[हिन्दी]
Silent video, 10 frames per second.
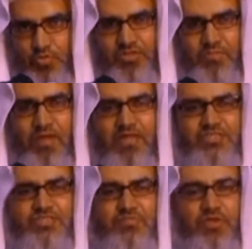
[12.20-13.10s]
नंबर
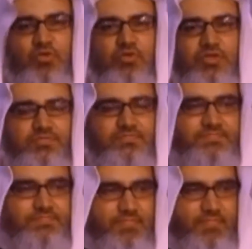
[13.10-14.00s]
तीन
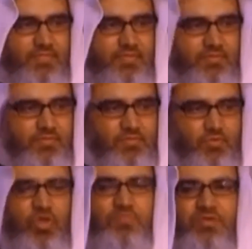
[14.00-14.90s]
जिस
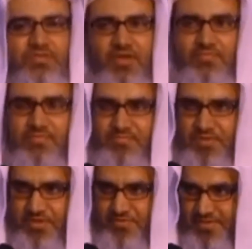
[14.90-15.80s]
पर जादू किया
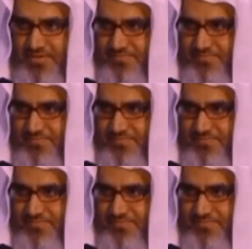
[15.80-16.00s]
गया है